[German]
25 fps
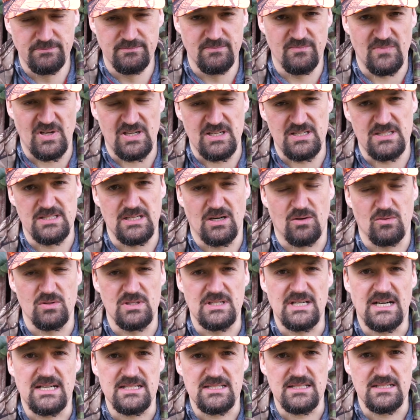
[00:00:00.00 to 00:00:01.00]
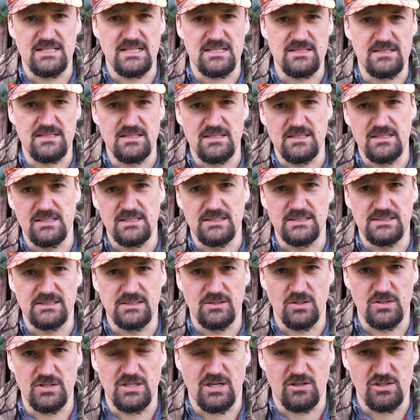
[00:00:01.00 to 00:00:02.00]
wenn die Sauen da sind, dass die
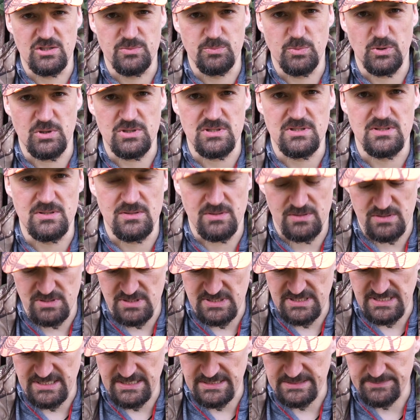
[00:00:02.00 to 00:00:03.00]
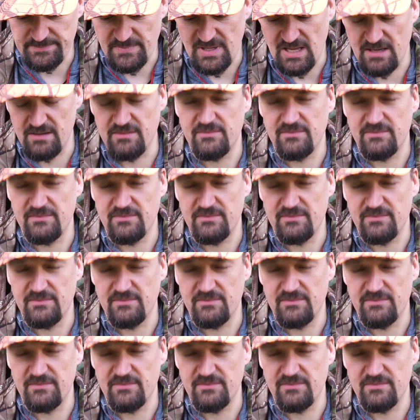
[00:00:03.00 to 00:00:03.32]
äh, euch ausbüchsen sozusagen.